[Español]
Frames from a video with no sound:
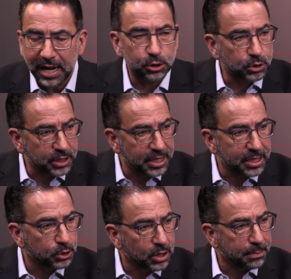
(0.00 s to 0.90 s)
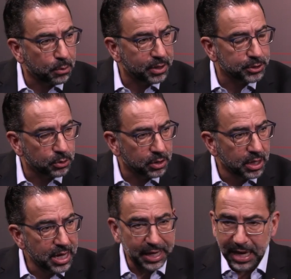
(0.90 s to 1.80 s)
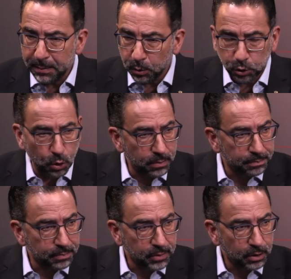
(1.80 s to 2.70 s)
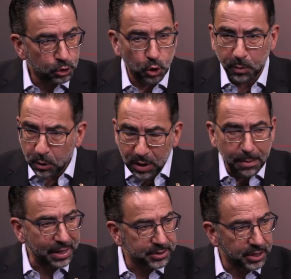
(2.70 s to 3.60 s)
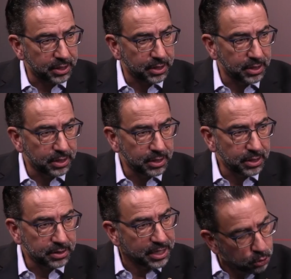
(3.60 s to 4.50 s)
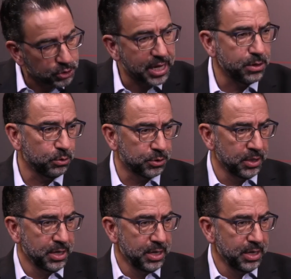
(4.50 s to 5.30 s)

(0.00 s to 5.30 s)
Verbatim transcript: la sociedad y de toda la población que votó sobre una base de dos años.